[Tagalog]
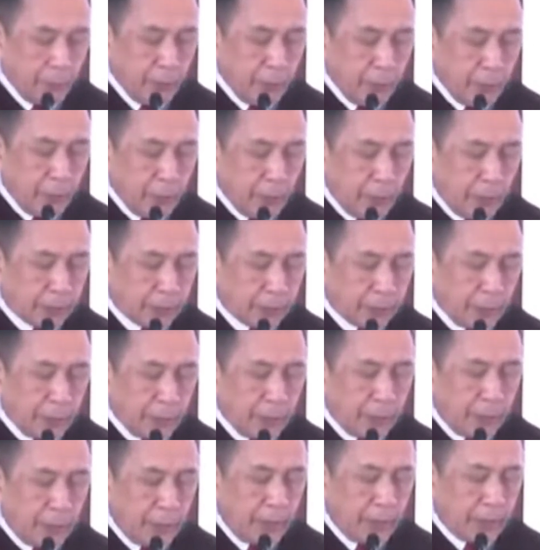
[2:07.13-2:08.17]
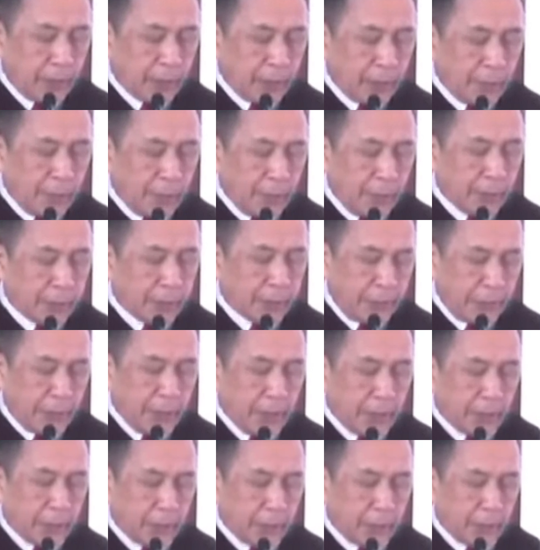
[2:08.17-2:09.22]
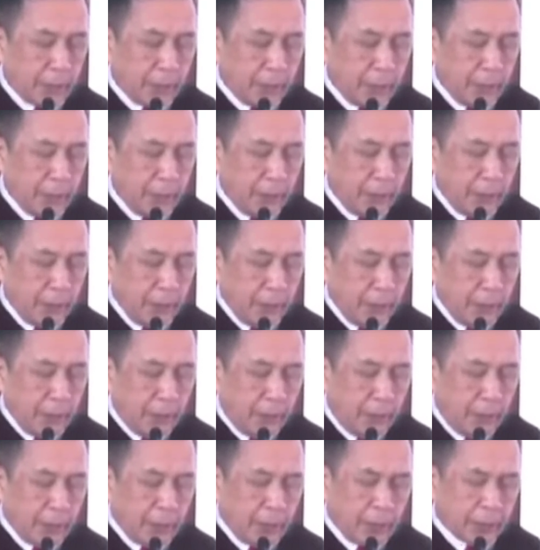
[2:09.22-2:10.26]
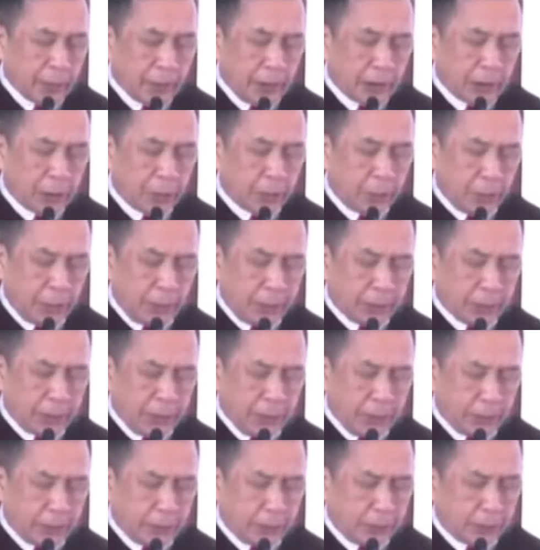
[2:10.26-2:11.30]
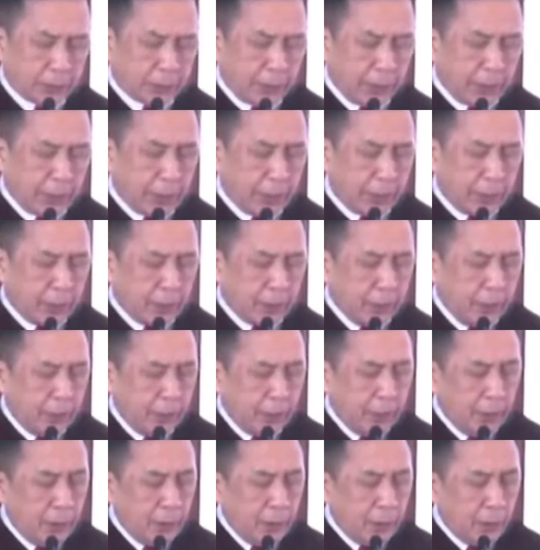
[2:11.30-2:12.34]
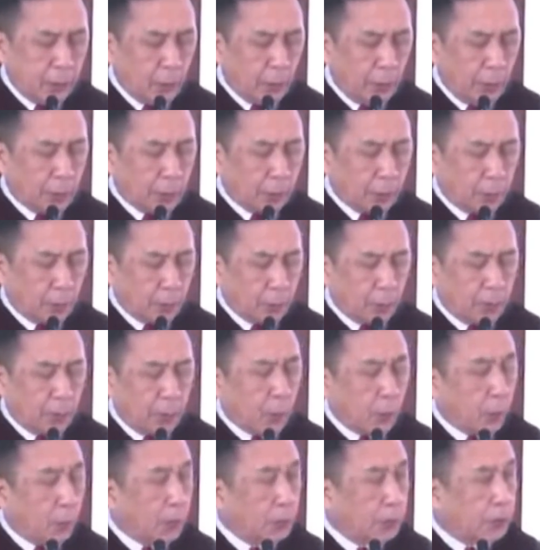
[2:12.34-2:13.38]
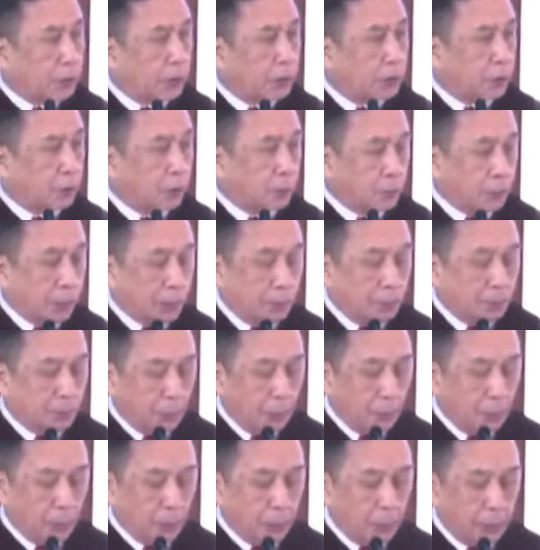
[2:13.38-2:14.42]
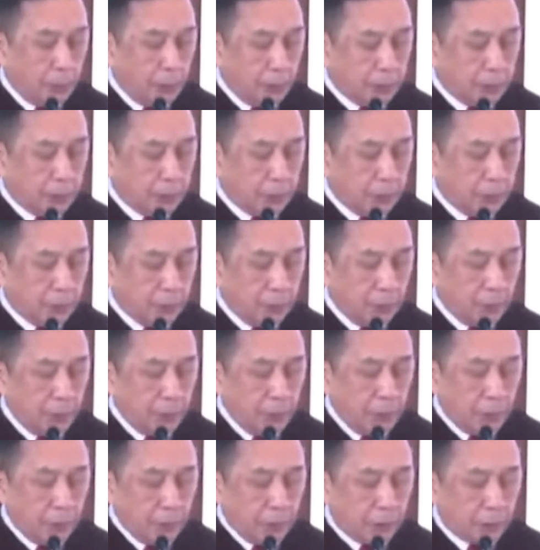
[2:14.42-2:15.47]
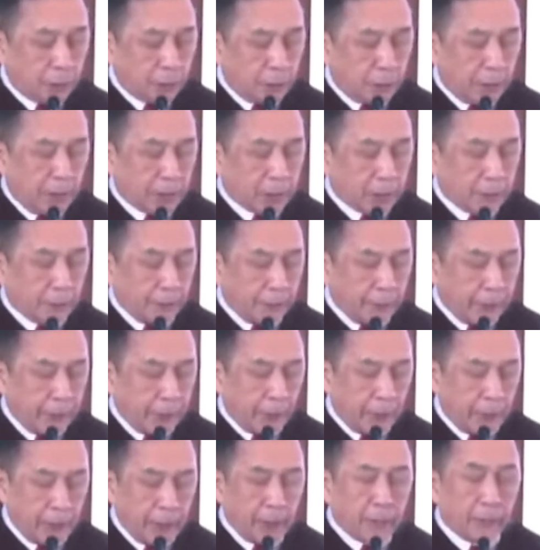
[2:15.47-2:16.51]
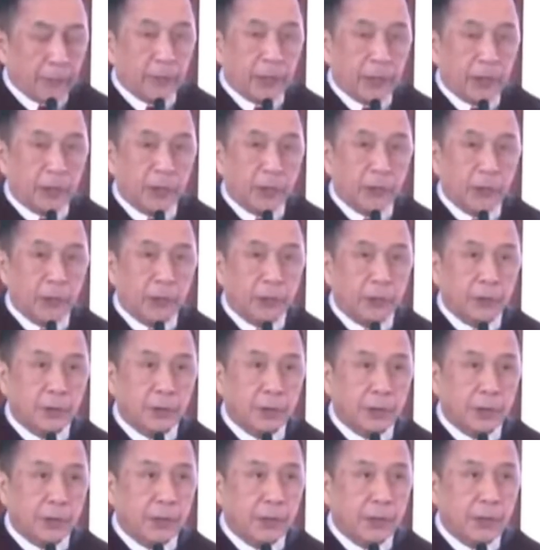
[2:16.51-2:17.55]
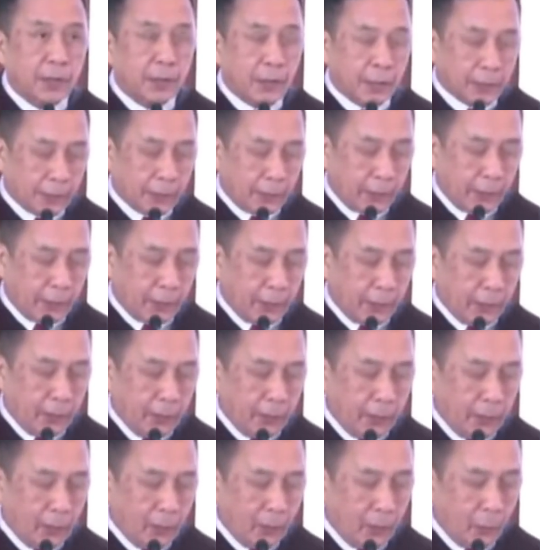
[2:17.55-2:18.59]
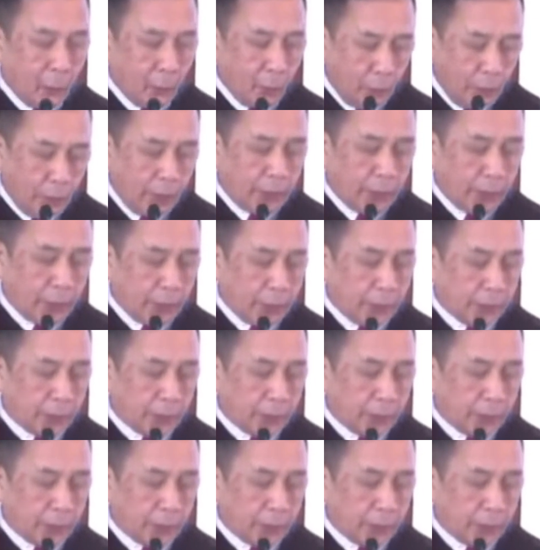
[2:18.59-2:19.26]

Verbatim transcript: As an incoming senator, he has expressed his desire to improve the wages of employees, specifically teachers and healthcare workers.